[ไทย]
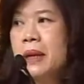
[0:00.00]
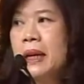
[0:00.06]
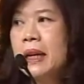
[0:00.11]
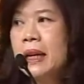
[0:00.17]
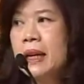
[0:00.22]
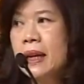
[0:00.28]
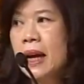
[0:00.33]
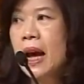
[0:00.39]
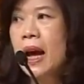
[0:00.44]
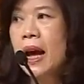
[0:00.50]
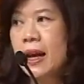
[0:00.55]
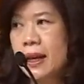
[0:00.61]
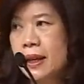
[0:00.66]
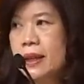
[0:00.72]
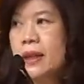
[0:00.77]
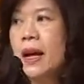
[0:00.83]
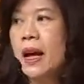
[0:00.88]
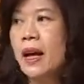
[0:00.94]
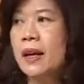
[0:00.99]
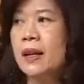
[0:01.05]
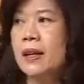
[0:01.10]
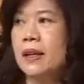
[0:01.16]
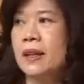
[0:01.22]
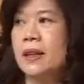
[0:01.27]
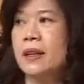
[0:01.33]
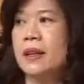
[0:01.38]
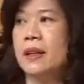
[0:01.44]
ในราคา
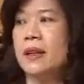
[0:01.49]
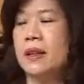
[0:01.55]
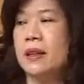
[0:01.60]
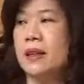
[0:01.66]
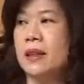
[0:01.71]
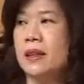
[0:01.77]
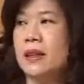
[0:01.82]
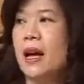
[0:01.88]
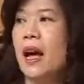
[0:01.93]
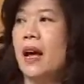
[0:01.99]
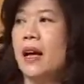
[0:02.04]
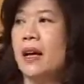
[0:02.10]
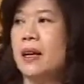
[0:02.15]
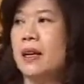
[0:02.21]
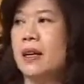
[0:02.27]
ค่ะ